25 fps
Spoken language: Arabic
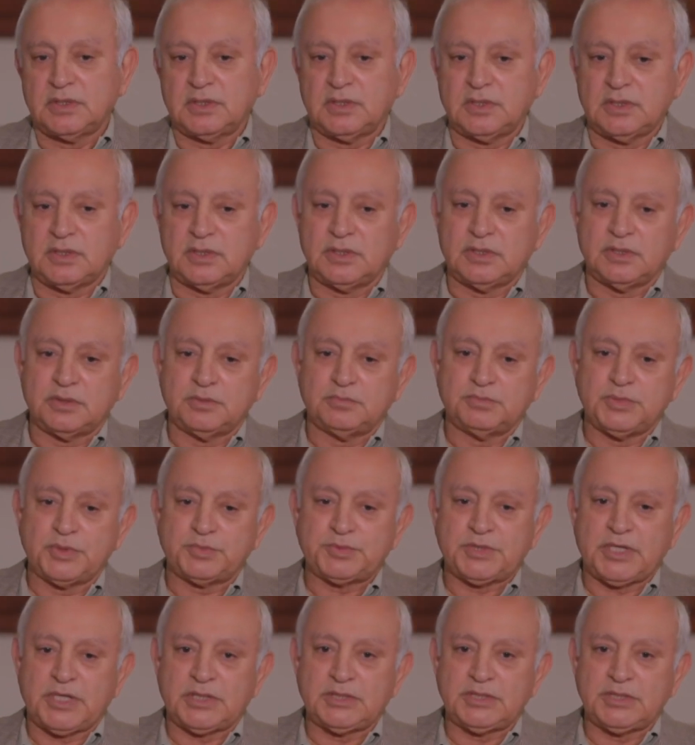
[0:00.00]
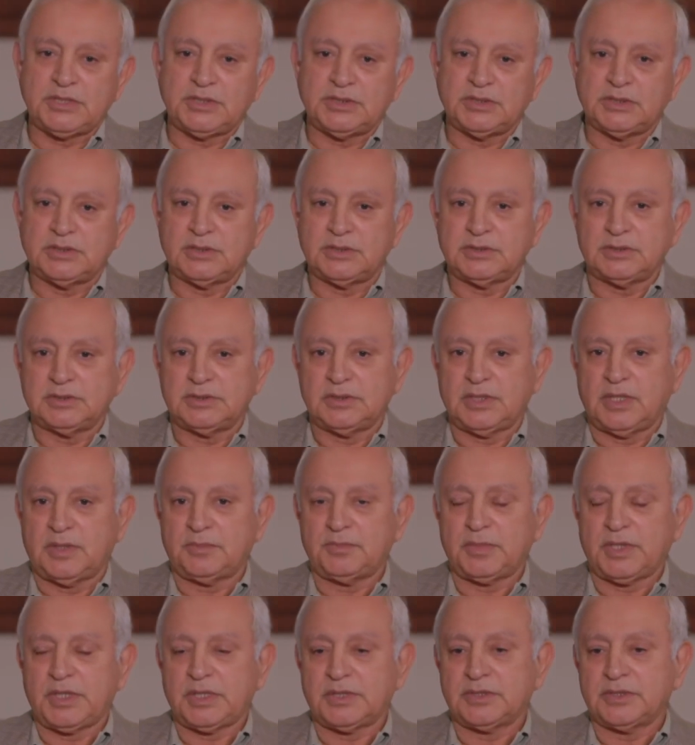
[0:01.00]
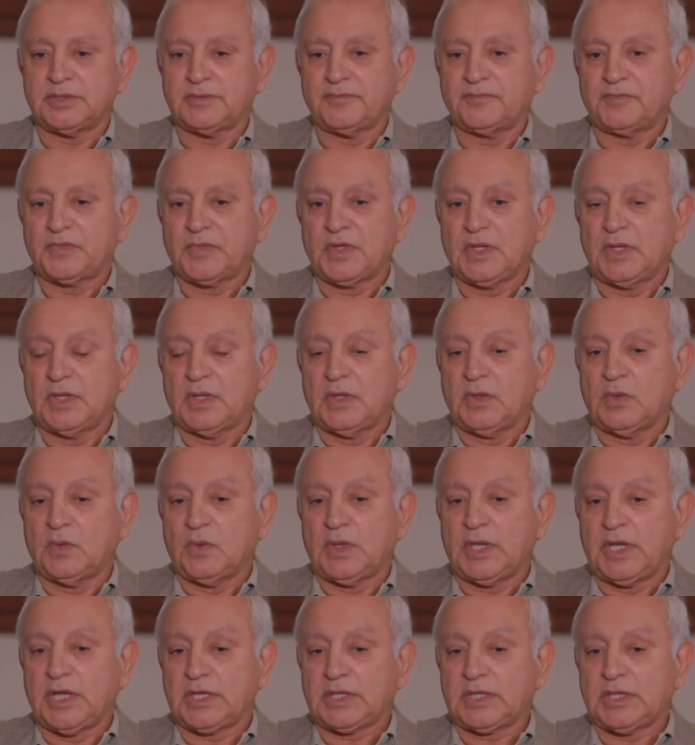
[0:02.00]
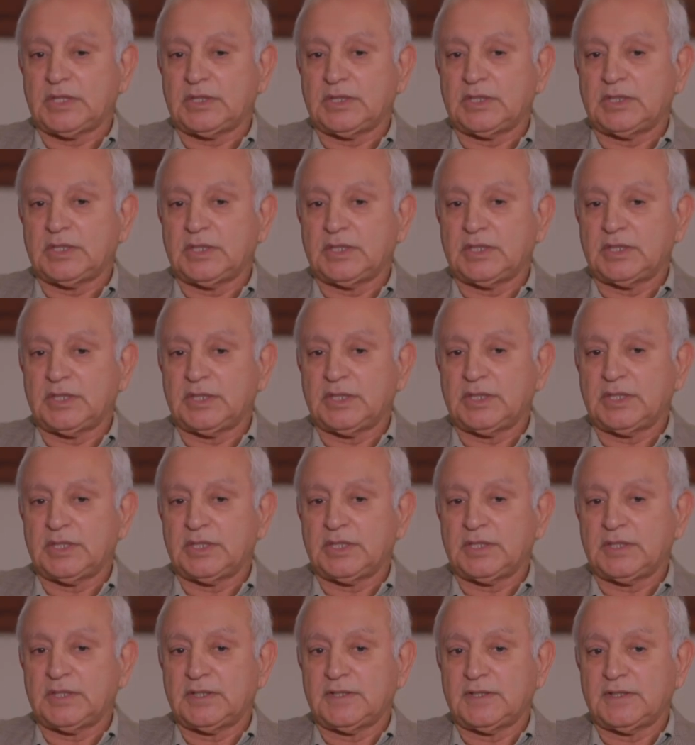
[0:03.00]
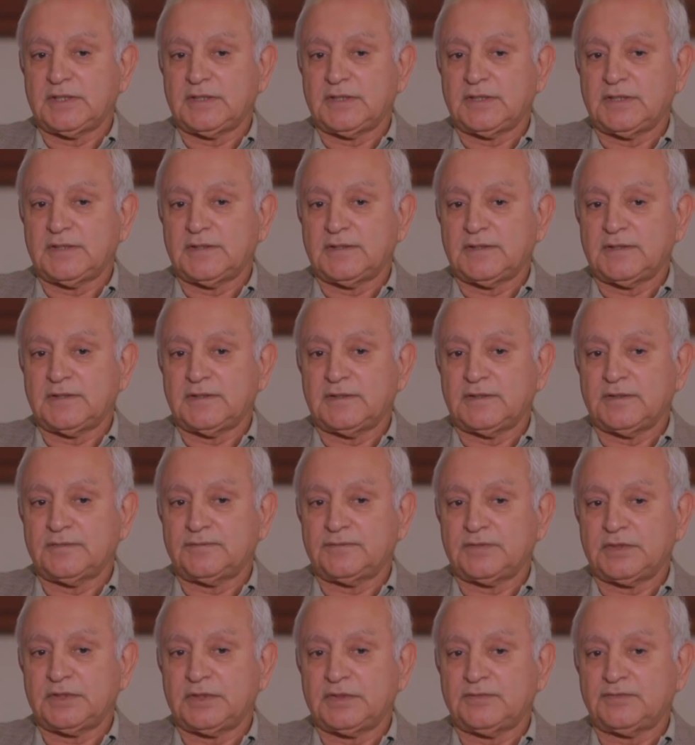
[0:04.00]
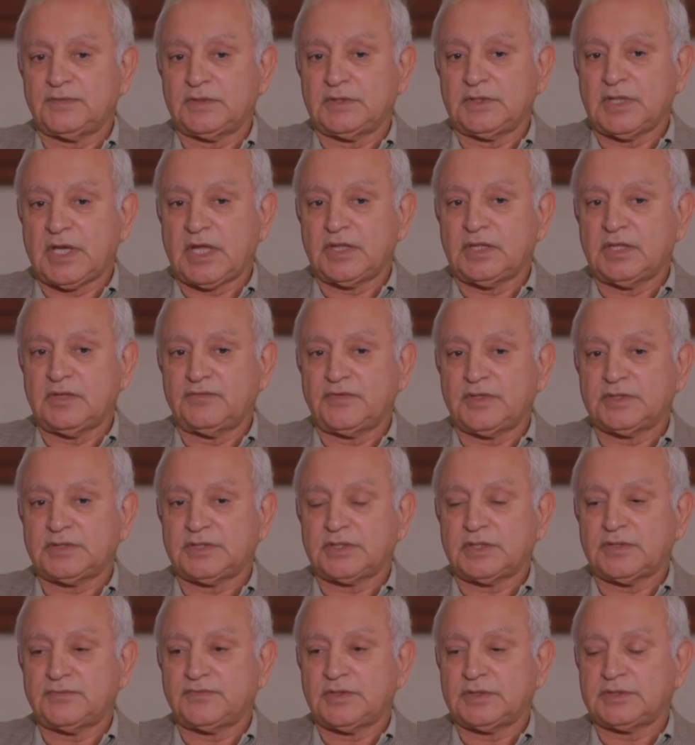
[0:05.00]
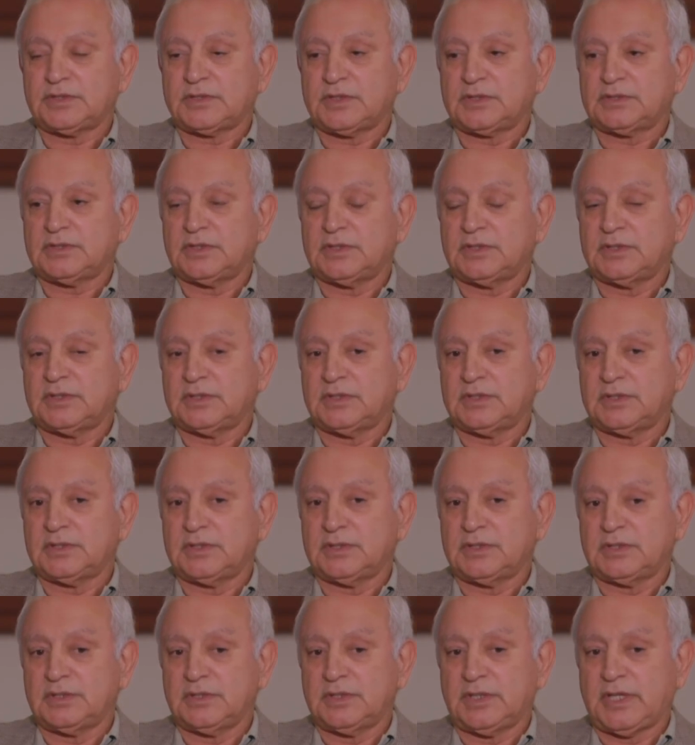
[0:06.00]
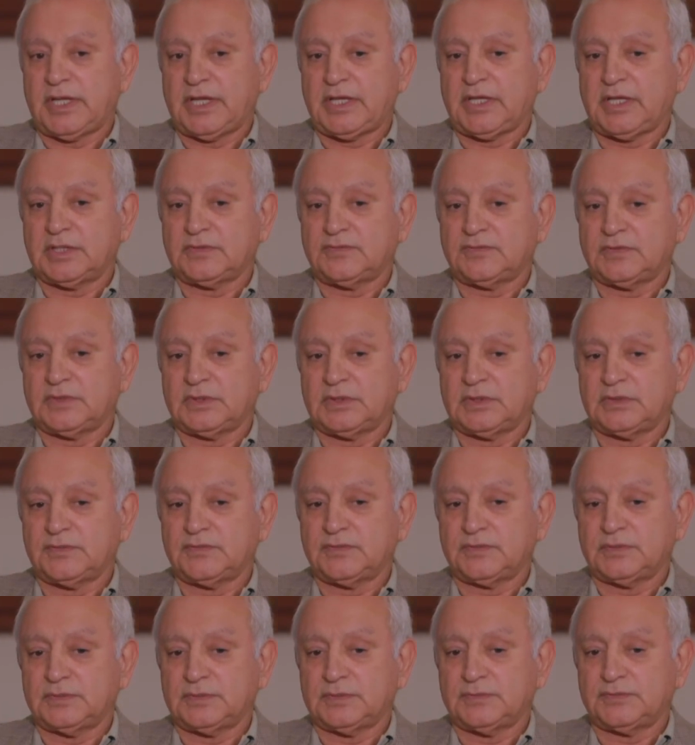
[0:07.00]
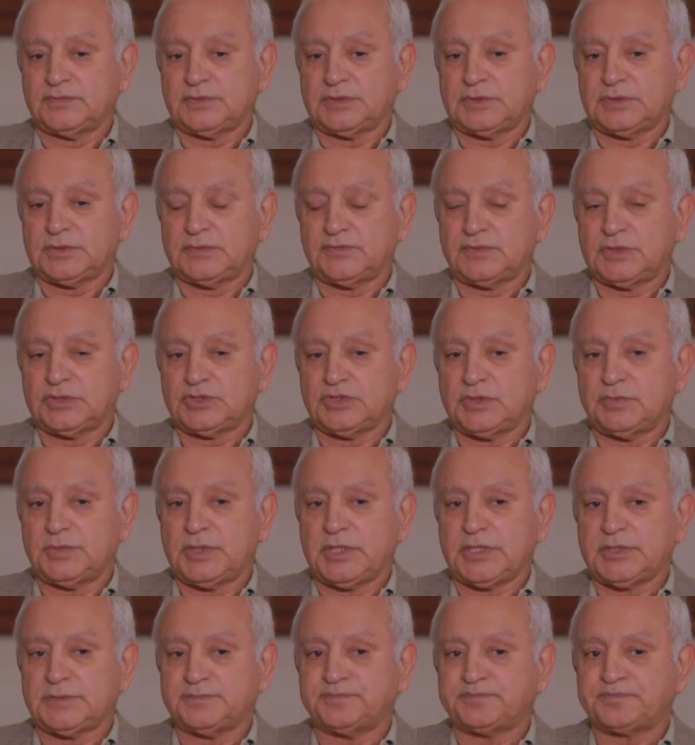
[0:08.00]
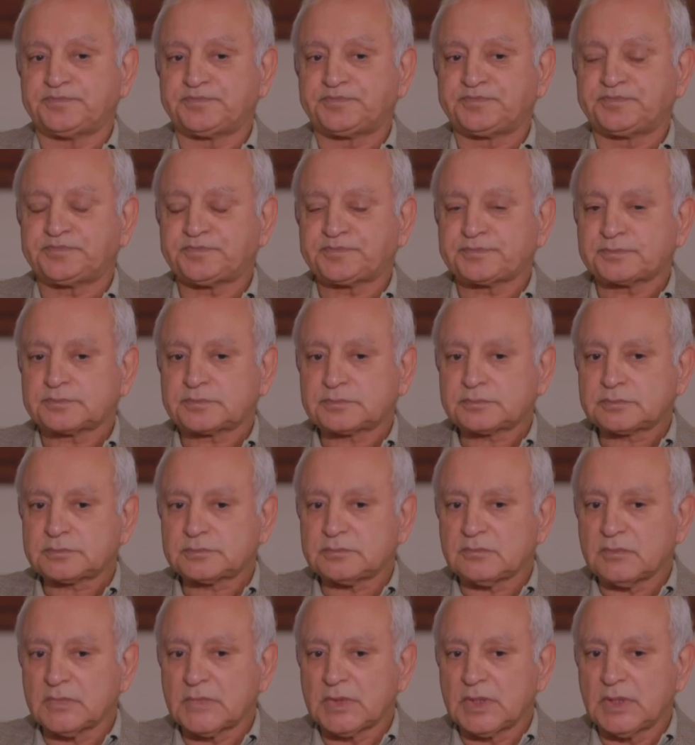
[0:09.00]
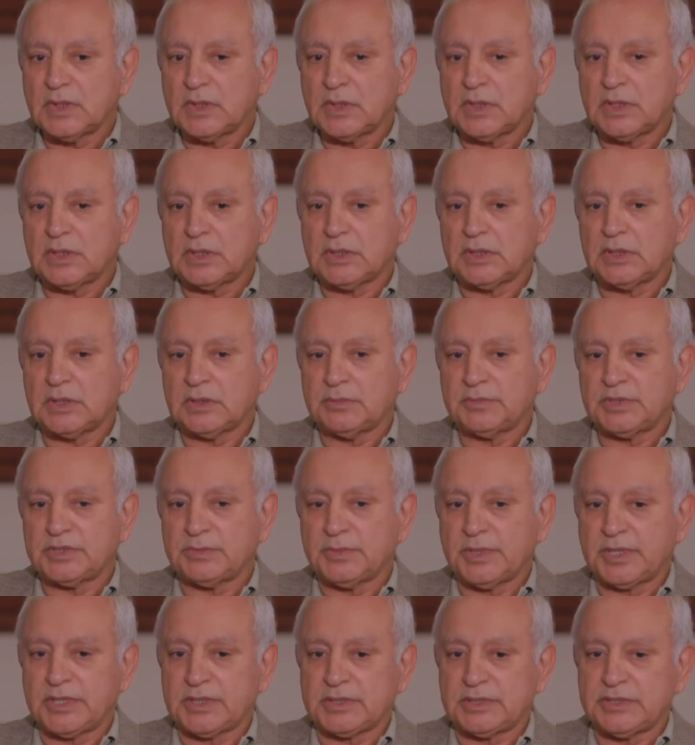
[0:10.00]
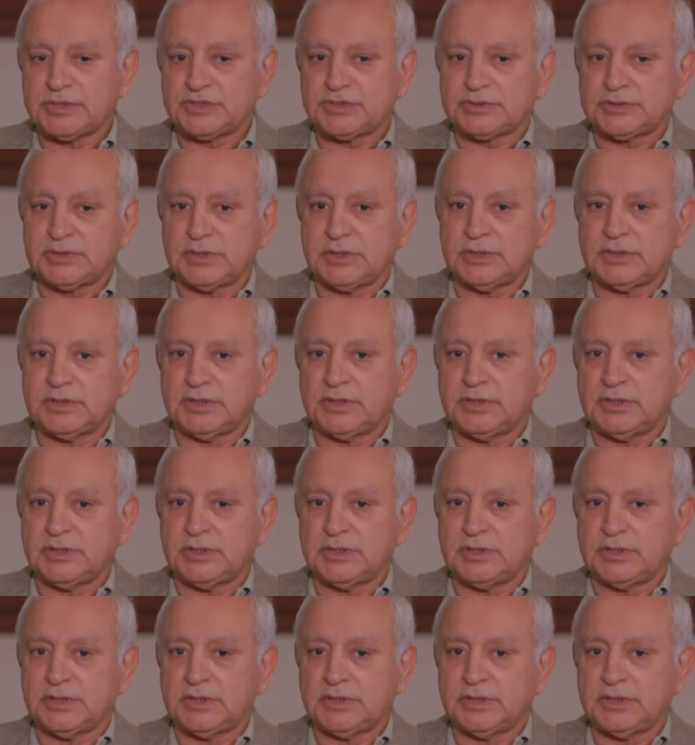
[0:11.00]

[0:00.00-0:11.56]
آه، مبتعدين عن بعض ولكن آه، في في هذه الفتره فتره الحياه في في في جبله آه، مثل ما قلت لك